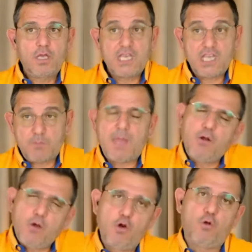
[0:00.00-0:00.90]
Ben
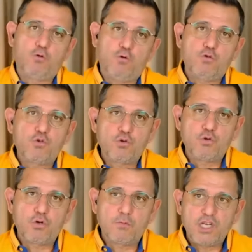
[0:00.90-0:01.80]
öyle olduğunu
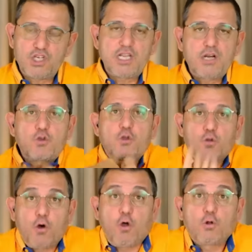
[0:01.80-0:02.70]
düşünüyorum. İçleri kötü
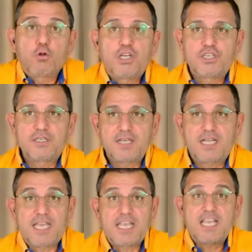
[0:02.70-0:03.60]
olduğu için
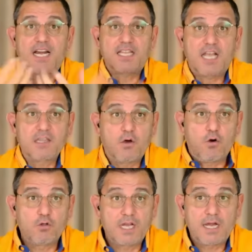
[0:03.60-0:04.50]
zaten yaradan da
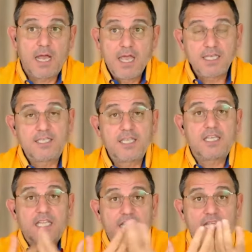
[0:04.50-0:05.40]
onlara
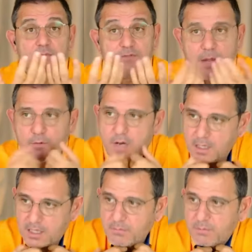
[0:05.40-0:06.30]
istedikleri gibi vermiyor.
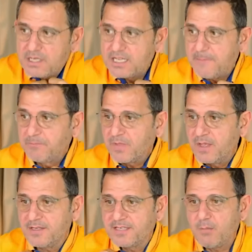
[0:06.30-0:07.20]
E tabii bir de
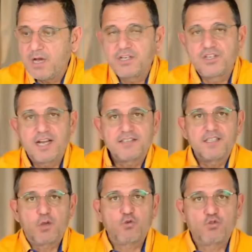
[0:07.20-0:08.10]
e, zaman
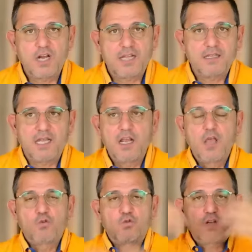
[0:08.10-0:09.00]
içerisinde güçlendiler.
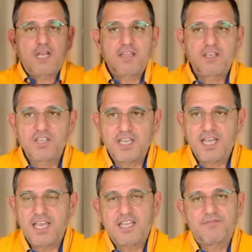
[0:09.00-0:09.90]
Güçlendikçe
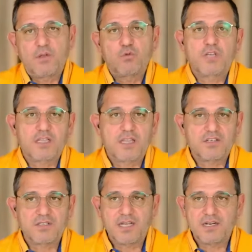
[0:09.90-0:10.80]
de hedeften
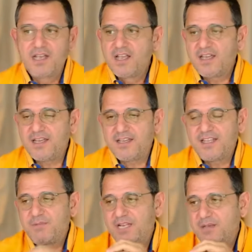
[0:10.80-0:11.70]
uzaklaştılar. E,
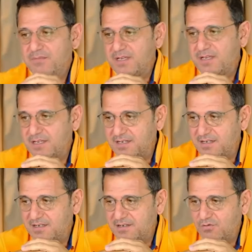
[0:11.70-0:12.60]
ne bileyim
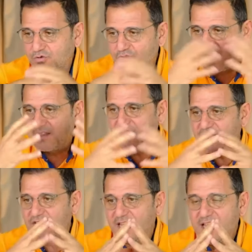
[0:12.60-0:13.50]
e,
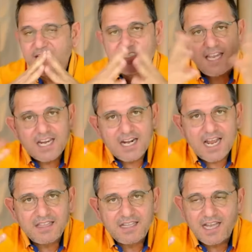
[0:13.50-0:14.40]
güçlendikçe
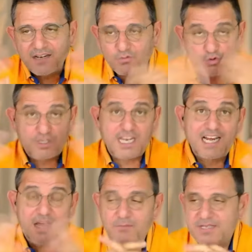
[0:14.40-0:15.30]
zehirlendiler. Güç
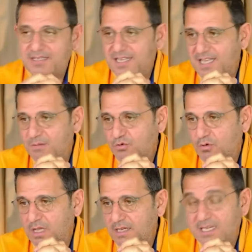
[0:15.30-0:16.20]
zehirlenmesi dediğimiz
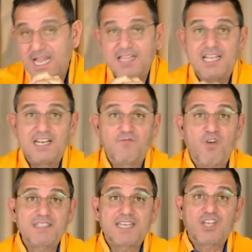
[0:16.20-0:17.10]
olay. Kendilerinin
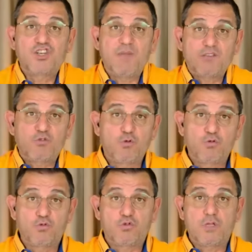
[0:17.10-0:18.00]
vazgeçilmez
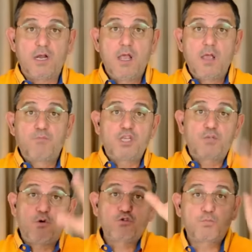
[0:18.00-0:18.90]
olduğunu düşündüler. Biz
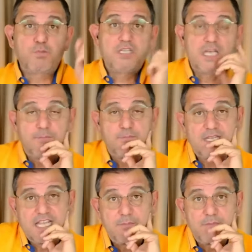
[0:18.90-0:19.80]
bozduk biz
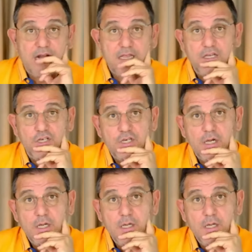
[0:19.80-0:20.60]
yaptık diyen bir anlayış ya.